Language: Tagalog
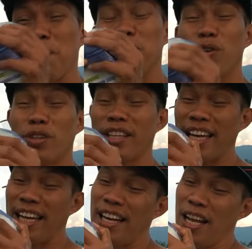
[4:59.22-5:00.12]

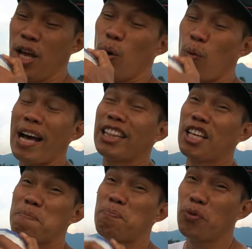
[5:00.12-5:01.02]
butyl
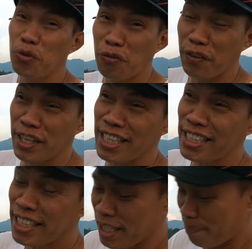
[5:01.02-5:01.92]

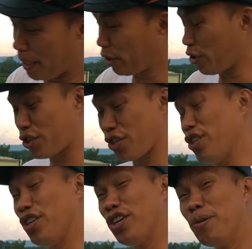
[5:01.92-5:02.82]
waterproofing pag gusto
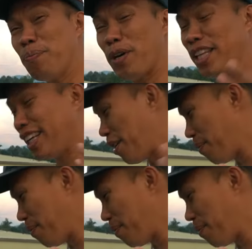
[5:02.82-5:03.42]
nyo, pwede kayong